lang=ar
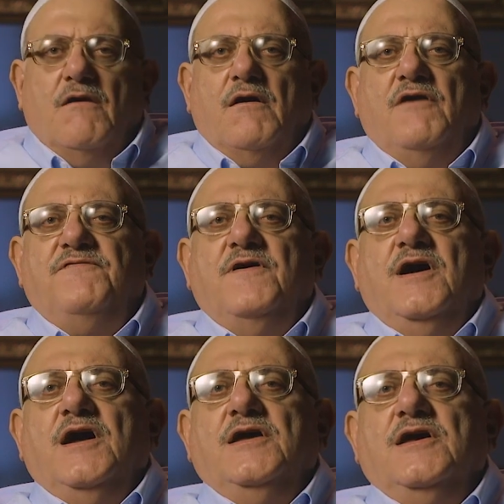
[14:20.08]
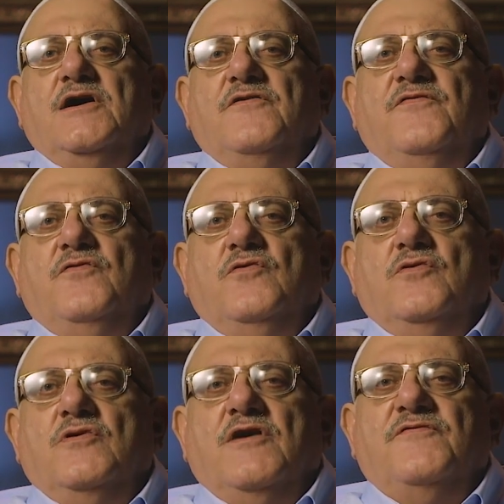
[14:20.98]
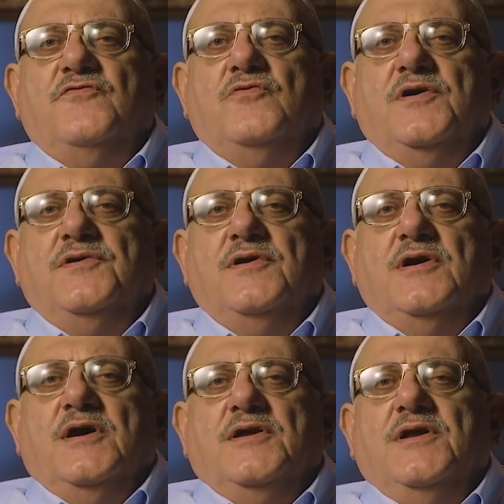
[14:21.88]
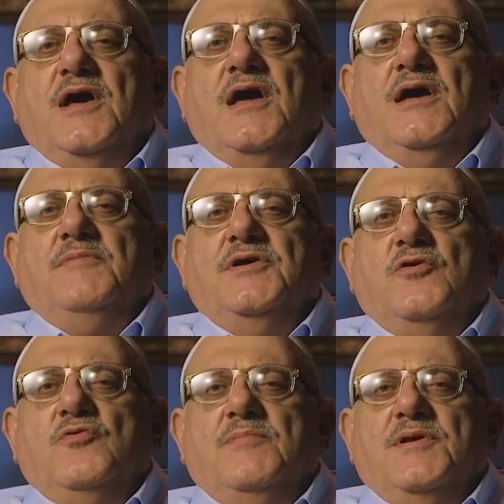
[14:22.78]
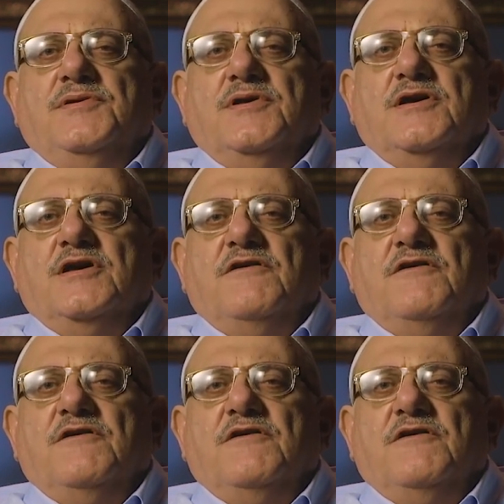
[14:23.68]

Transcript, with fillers: غفا يغفو غفوا نام نوما